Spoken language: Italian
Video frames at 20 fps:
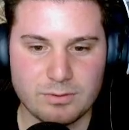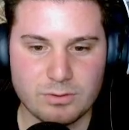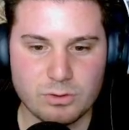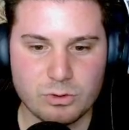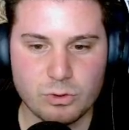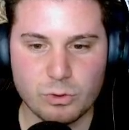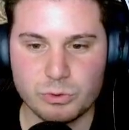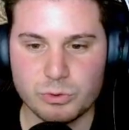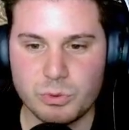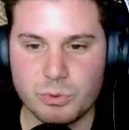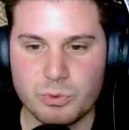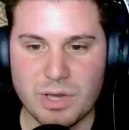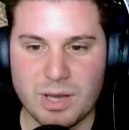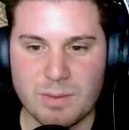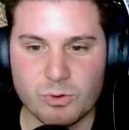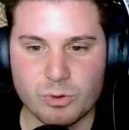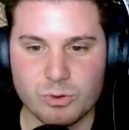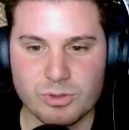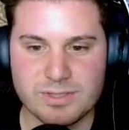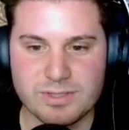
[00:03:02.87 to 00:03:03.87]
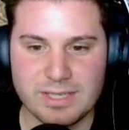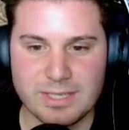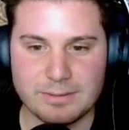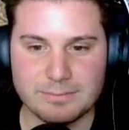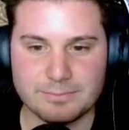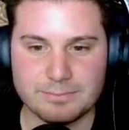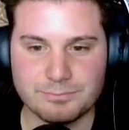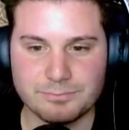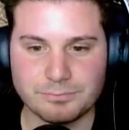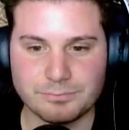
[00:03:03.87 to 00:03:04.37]
Continuiamo così.
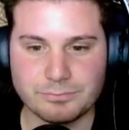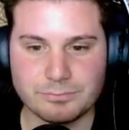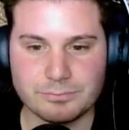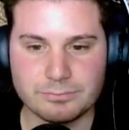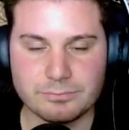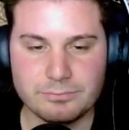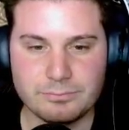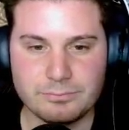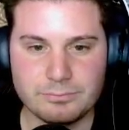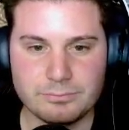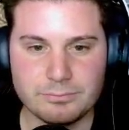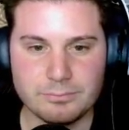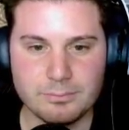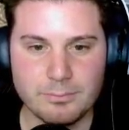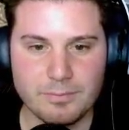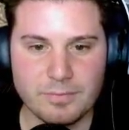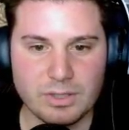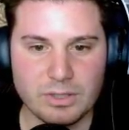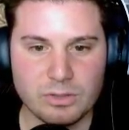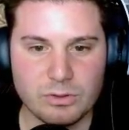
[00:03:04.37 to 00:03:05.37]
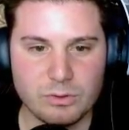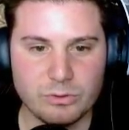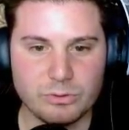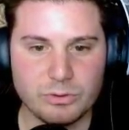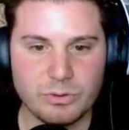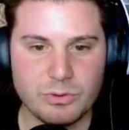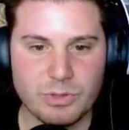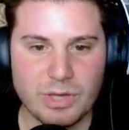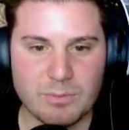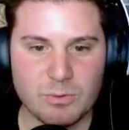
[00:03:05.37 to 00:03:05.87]

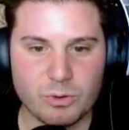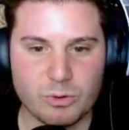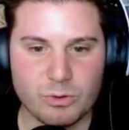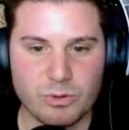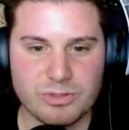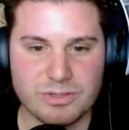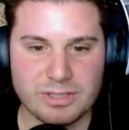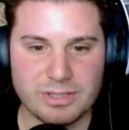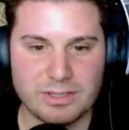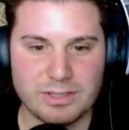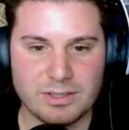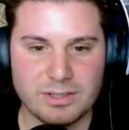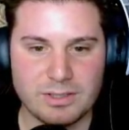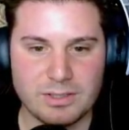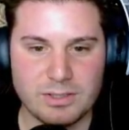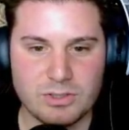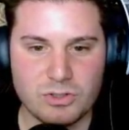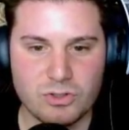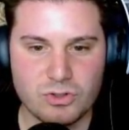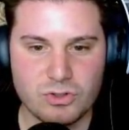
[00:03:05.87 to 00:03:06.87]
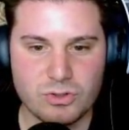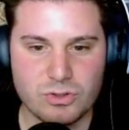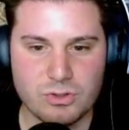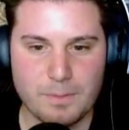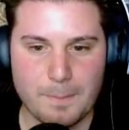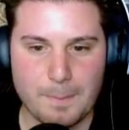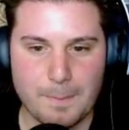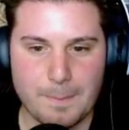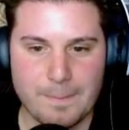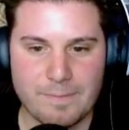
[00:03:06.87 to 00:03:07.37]
Continuiamo così.
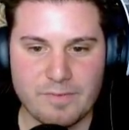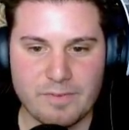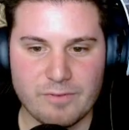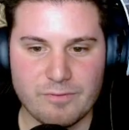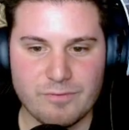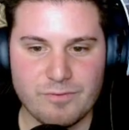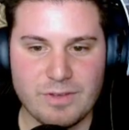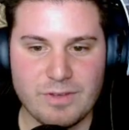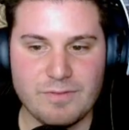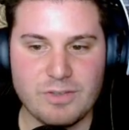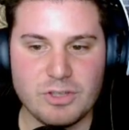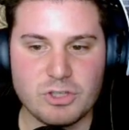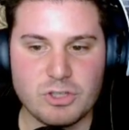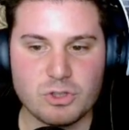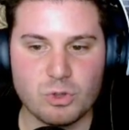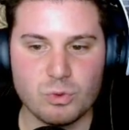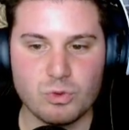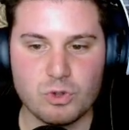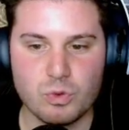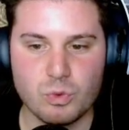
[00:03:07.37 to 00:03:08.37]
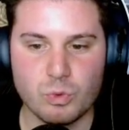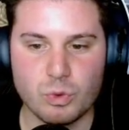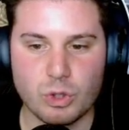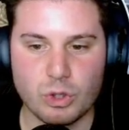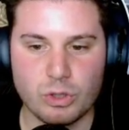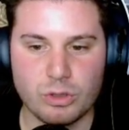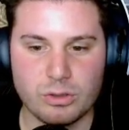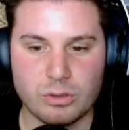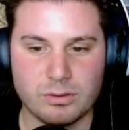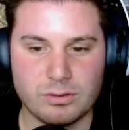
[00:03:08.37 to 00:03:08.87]
Vi, vi
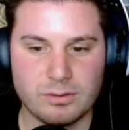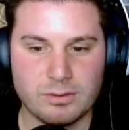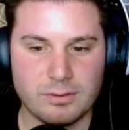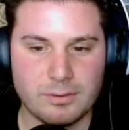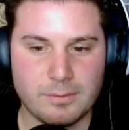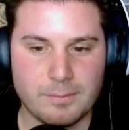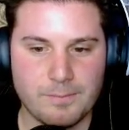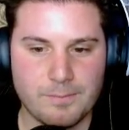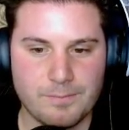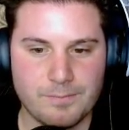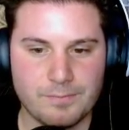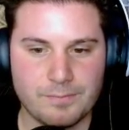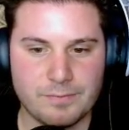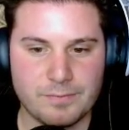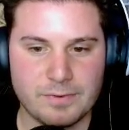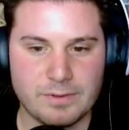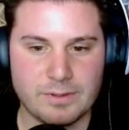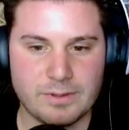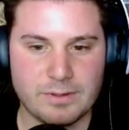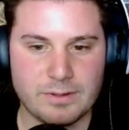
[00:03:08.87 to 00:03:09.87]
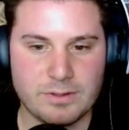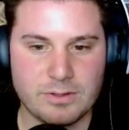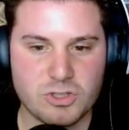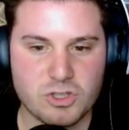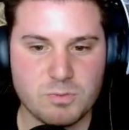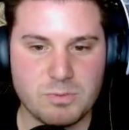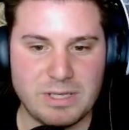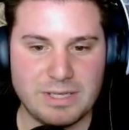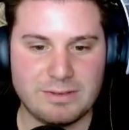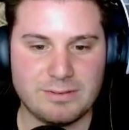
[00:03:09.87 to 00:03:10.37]
scongiuro.
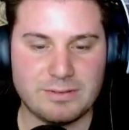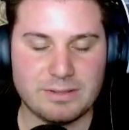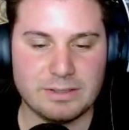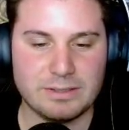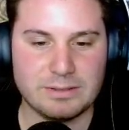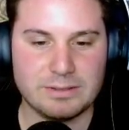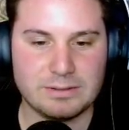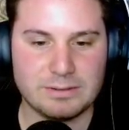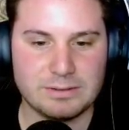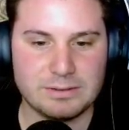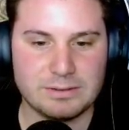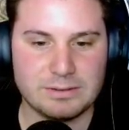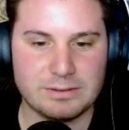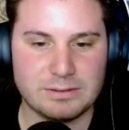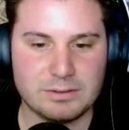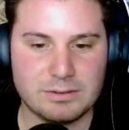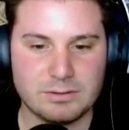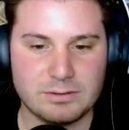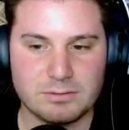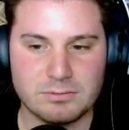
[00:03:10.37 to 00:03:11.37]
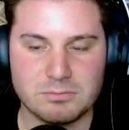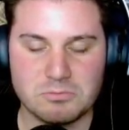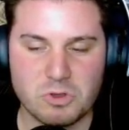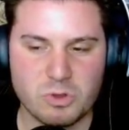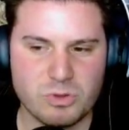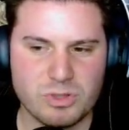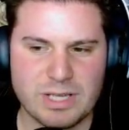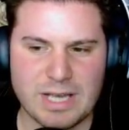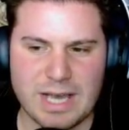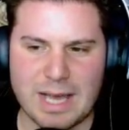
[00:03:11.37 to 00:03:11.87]
Schmidt.
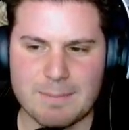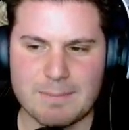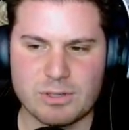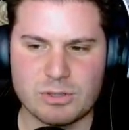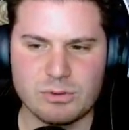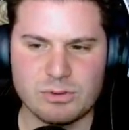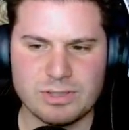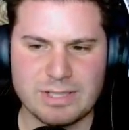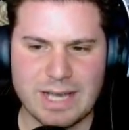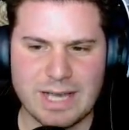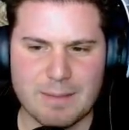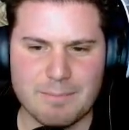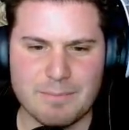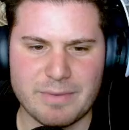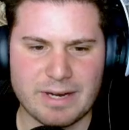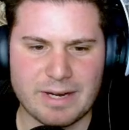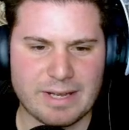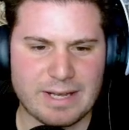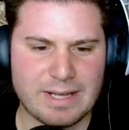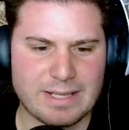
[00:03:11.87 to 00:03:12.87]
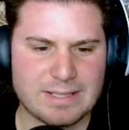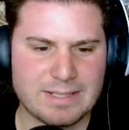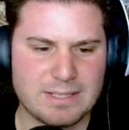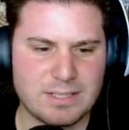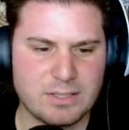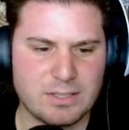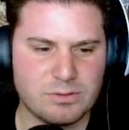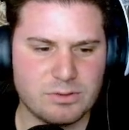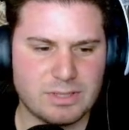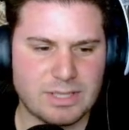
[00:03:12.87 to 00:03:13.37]
Con calma, con calma ragazzi,
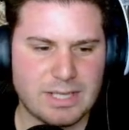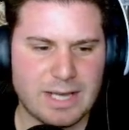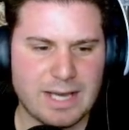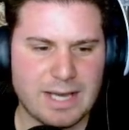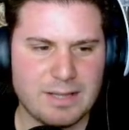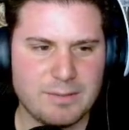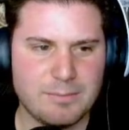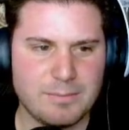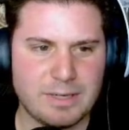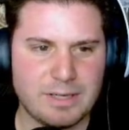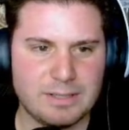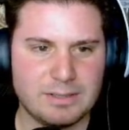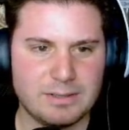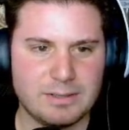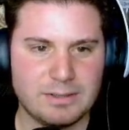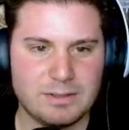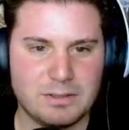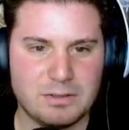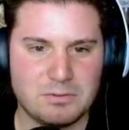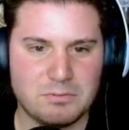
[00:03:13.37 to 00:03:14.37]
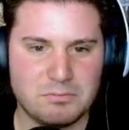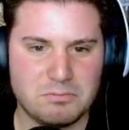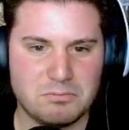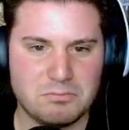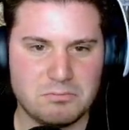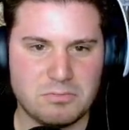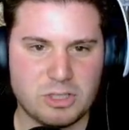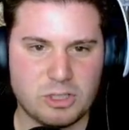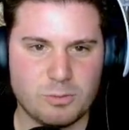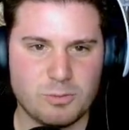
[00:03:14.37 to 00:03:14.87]
con calma.
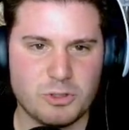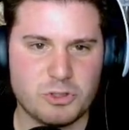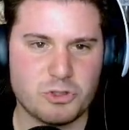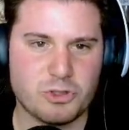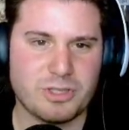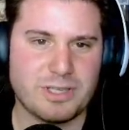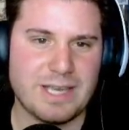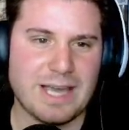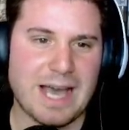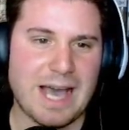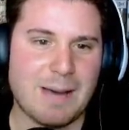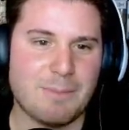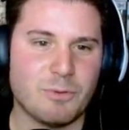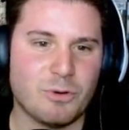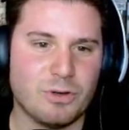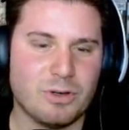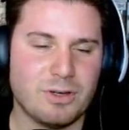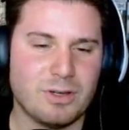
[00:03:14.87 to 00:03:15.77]
Ma come giochiamo?